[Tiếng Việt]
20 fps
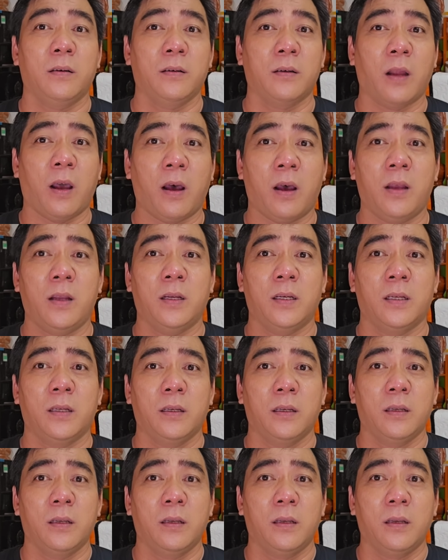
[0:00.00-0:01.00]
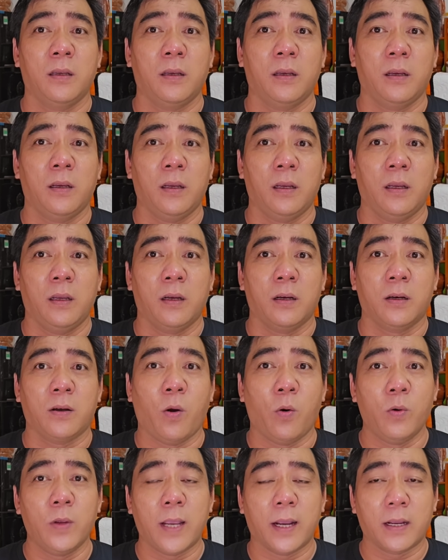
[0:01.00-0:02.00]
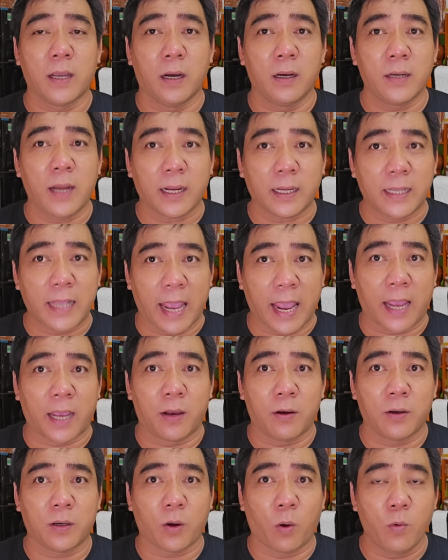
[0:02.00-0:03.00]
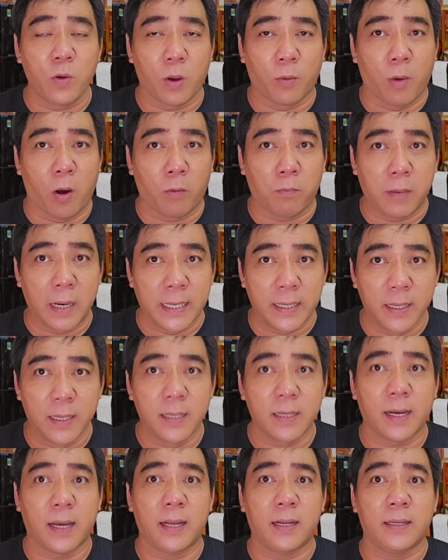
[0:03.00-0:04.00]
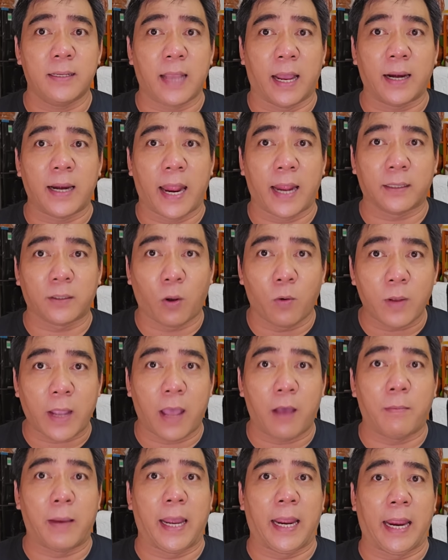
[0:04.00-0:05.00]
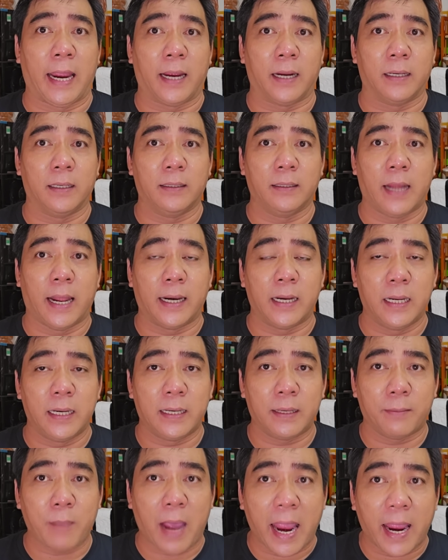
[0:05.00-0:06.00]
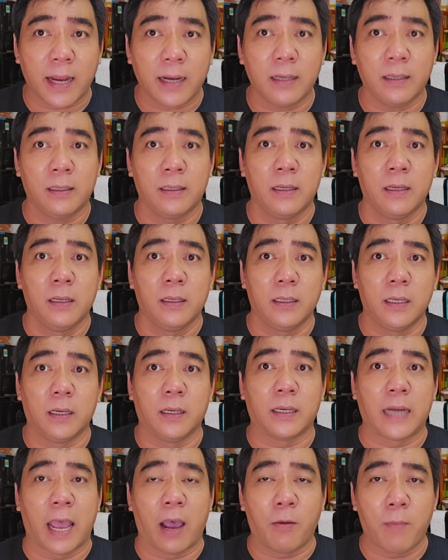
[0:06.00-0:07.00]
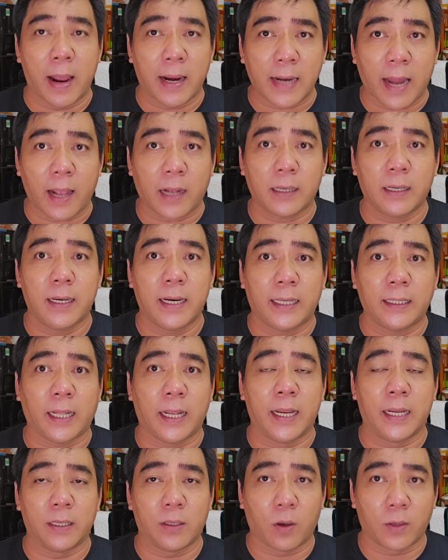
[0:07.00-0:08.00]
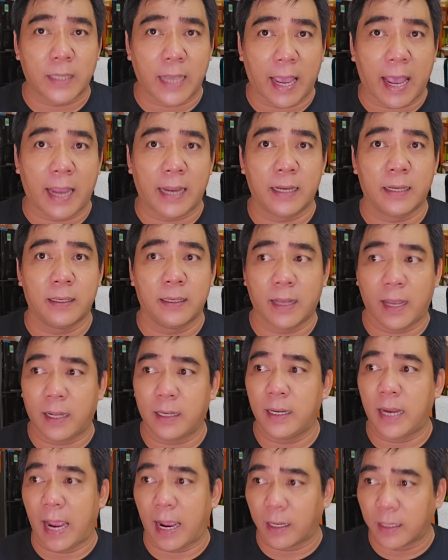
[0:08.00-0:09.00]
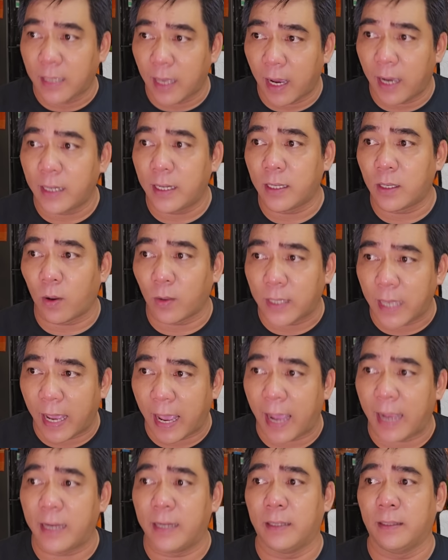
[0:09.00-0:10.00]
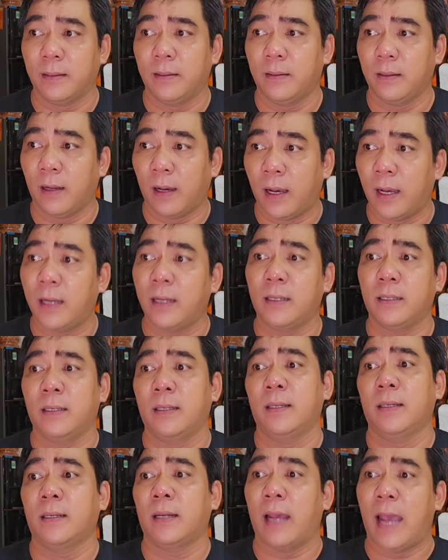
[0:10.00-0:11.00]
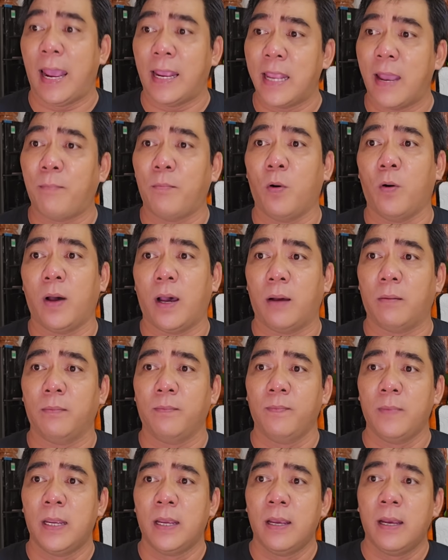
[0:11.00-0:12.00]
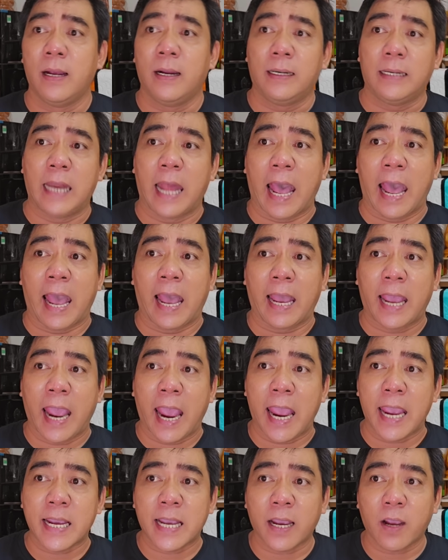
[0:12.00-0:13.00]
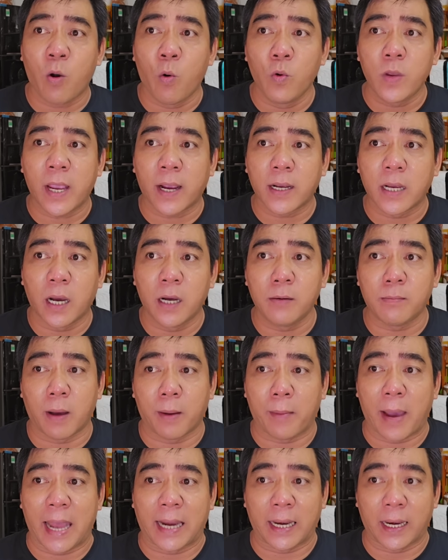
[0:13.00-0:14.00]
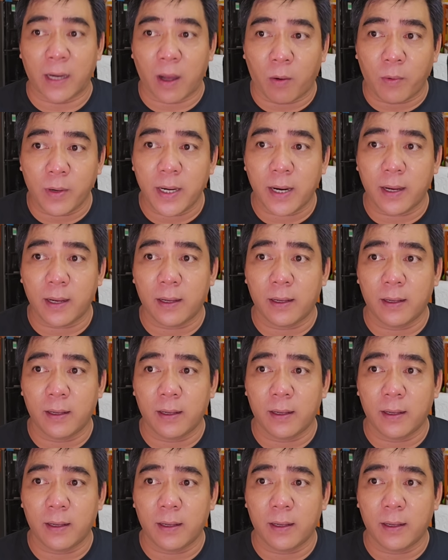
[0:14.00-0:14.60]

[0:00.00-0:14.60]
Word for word: đó khu dân cư đất vàng ở thủ dầu một bình dương á vẫn đang tố cáo bà hằng là đi là bán lừa đảo bán đất đi lấy tiền cho trai ha đi ăn chơi đi cho trai đó là ai dám mua không là hai cái khu dân cư mà bà này nói đó